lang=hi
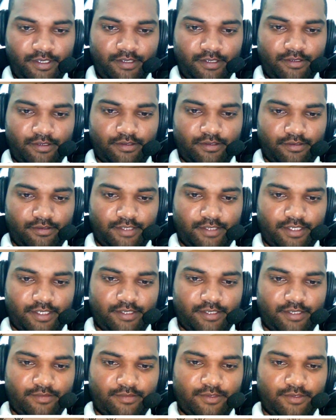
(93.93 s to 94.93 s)
तो
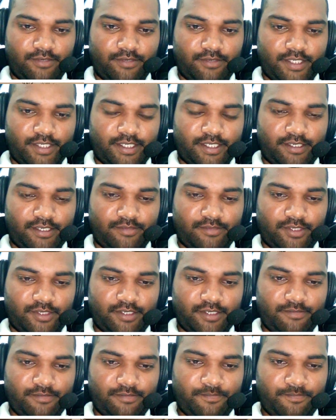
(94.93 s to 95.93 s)
देखा मोड़ उठे आराम
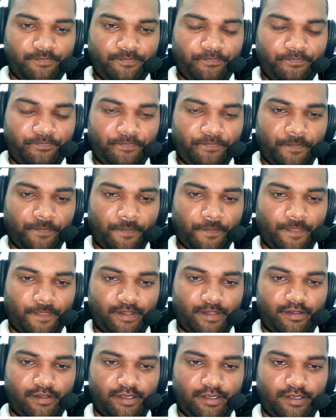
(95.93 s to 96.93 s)
से
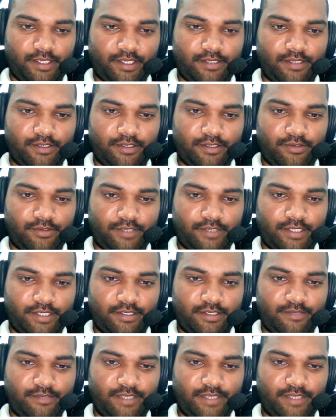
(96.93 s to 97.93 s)
और ये देखा
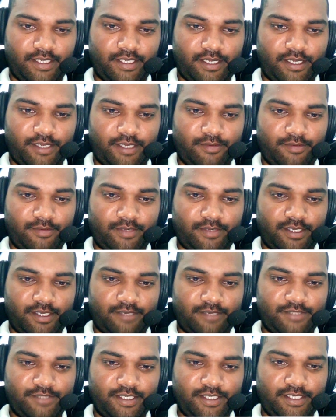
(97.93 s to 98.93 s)
कॉइन है देखा लैम्प अपने
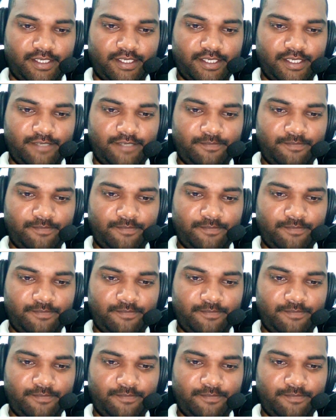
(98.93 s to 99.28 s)
आप जली आई